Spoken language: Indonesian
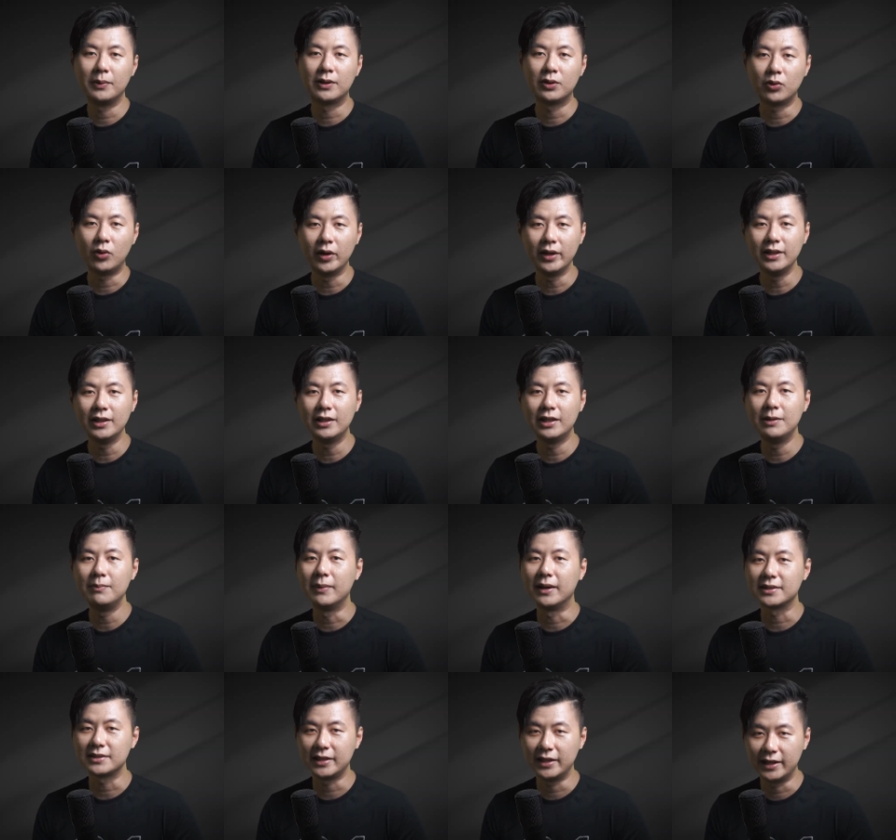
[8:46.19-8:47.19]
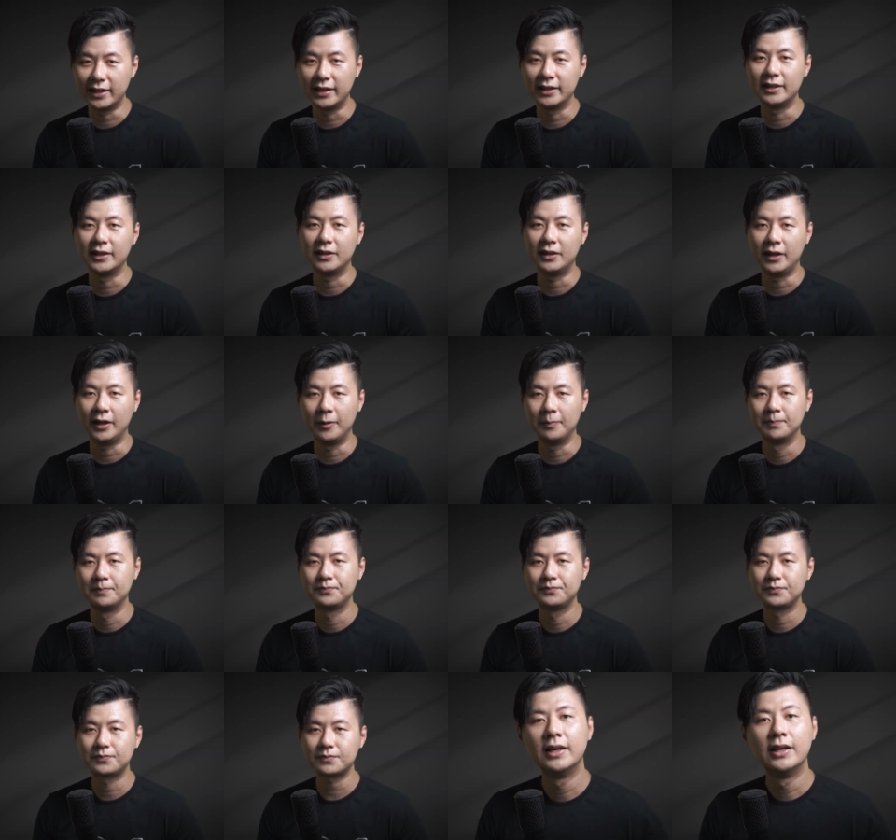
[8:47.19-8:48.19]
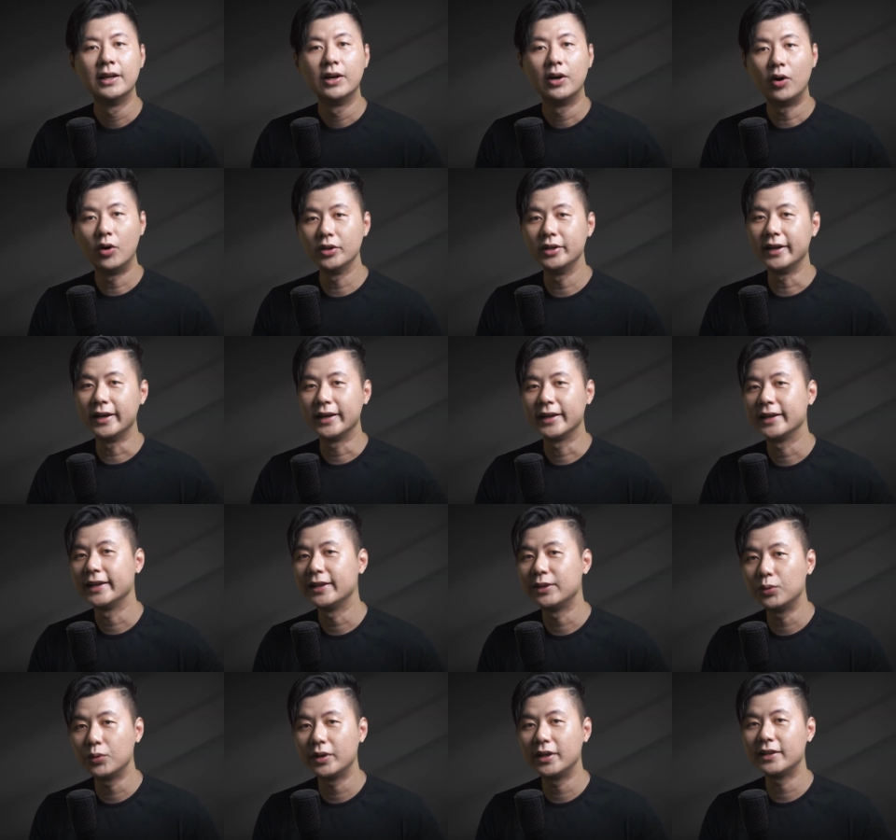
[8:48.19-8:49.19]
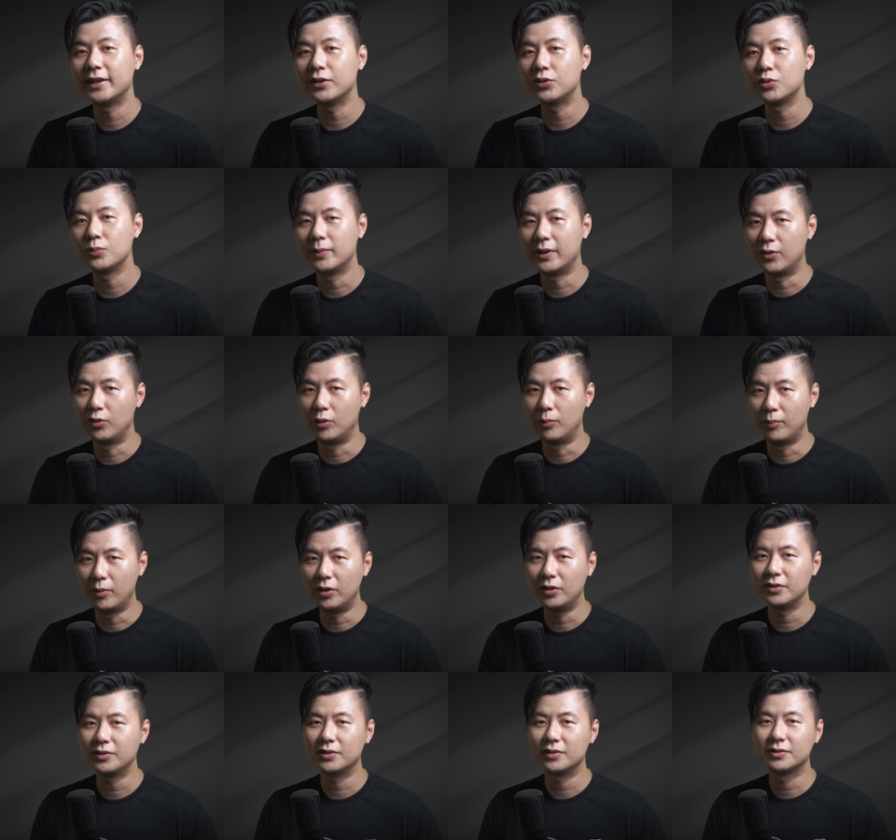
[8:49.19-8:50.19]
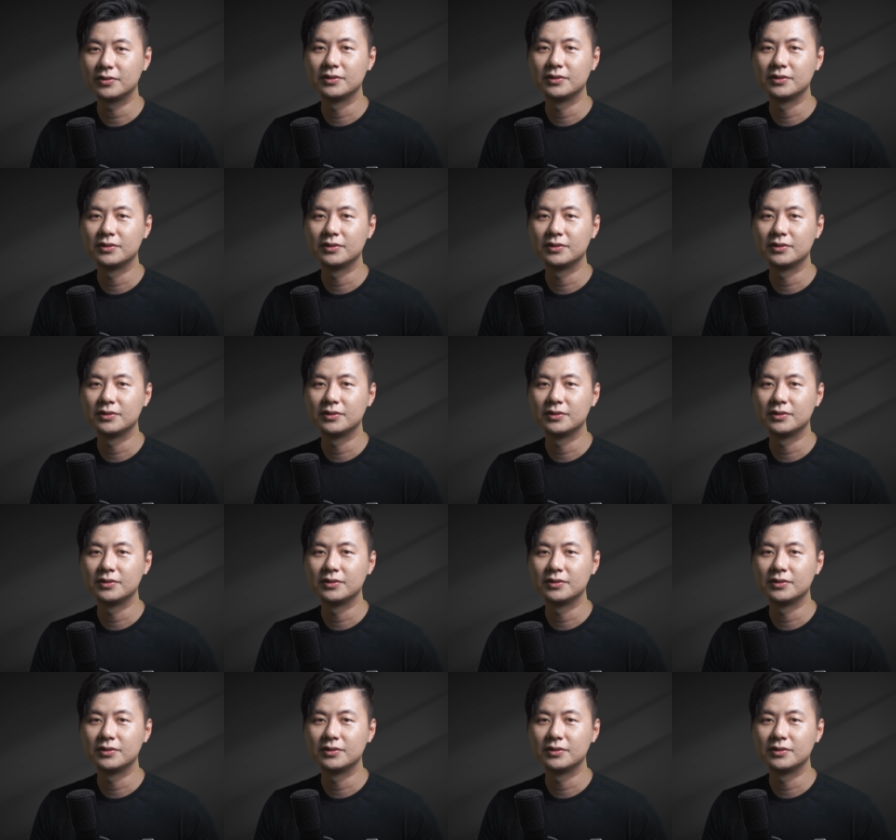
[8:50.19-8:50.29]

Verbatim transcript: Bitcoin di masa yang akan datang. Oh ya, itu kita cuma ngomong